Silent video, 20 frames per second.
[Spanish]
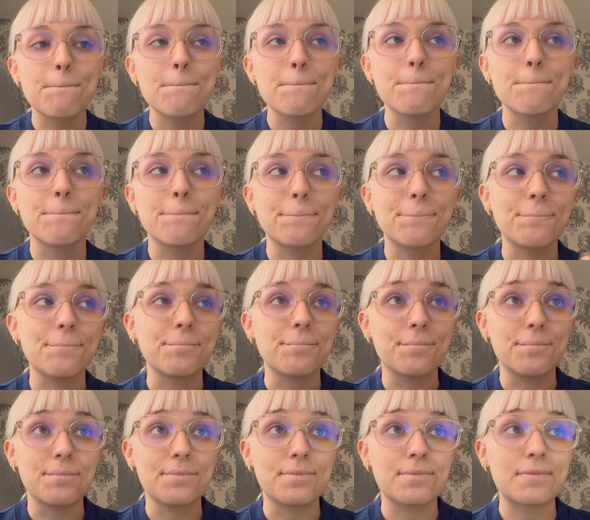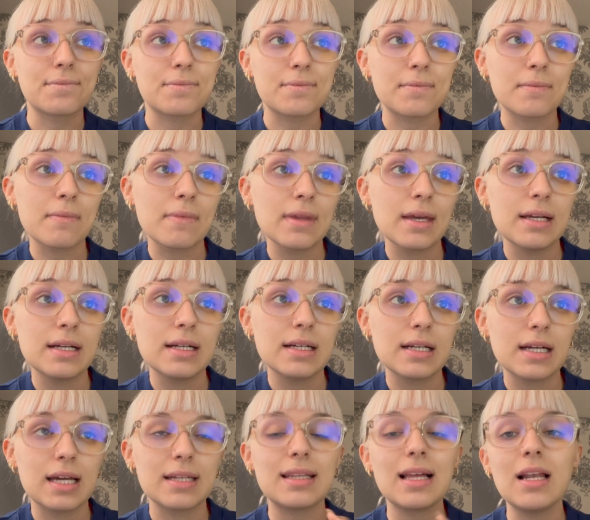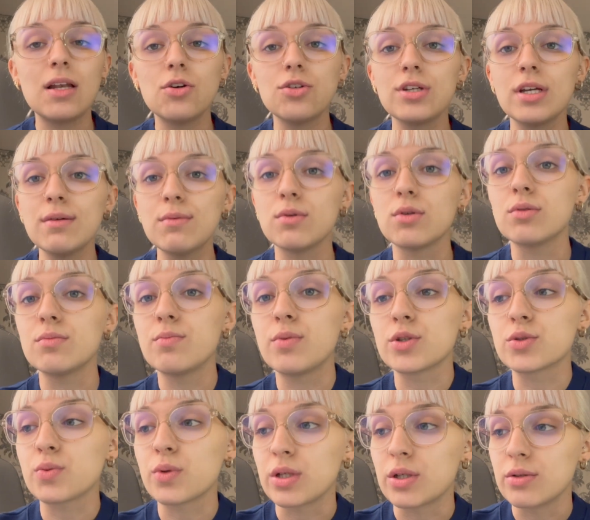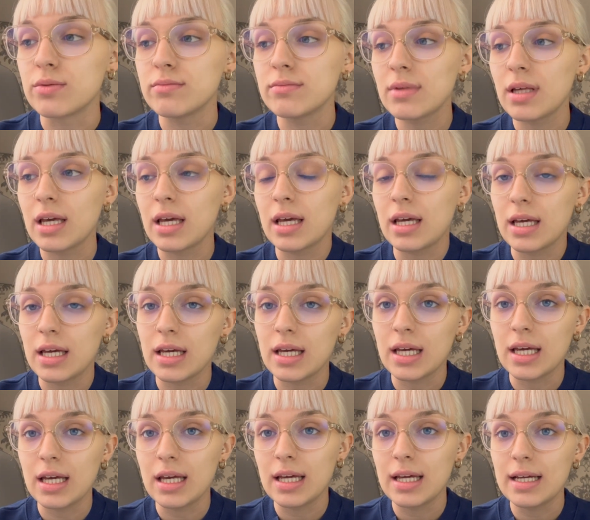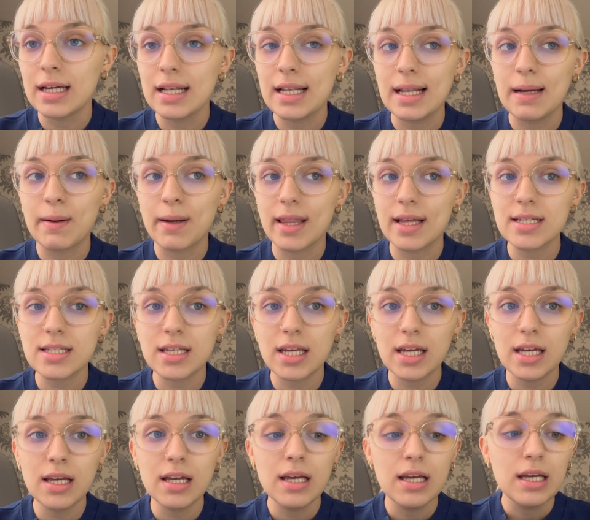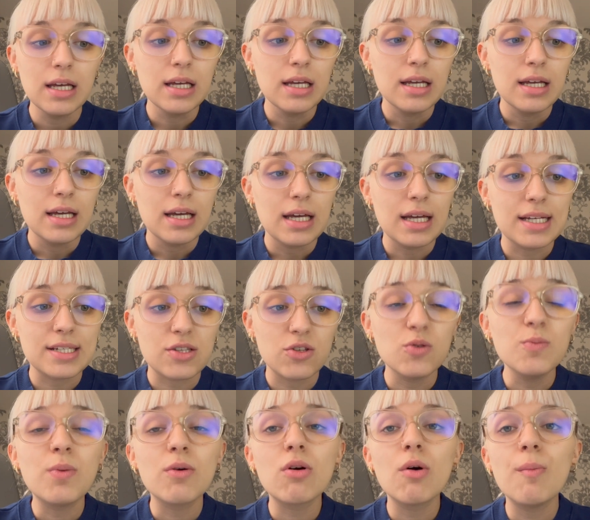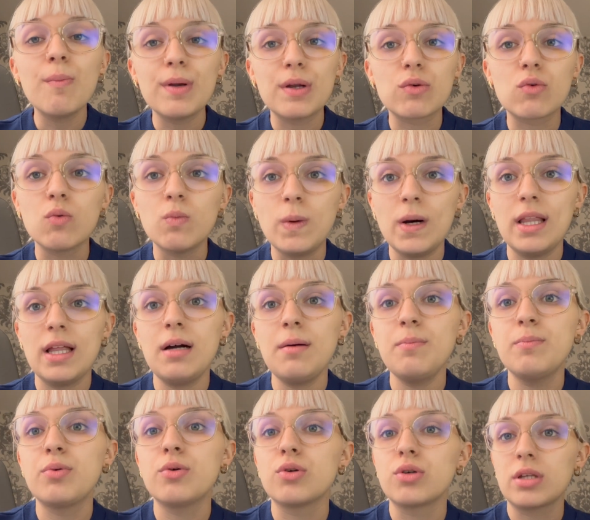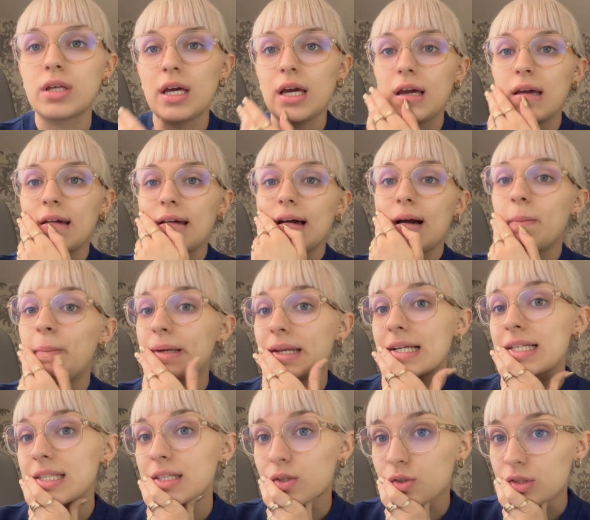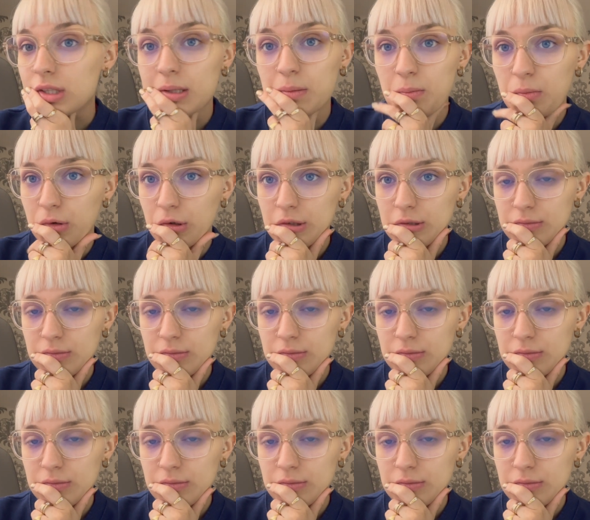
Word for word: Mm, ¿Qué tal lo llevo? Pues bueno, eh, la verdad es que estoy un poco preocupada porque apenas tengo tiempo.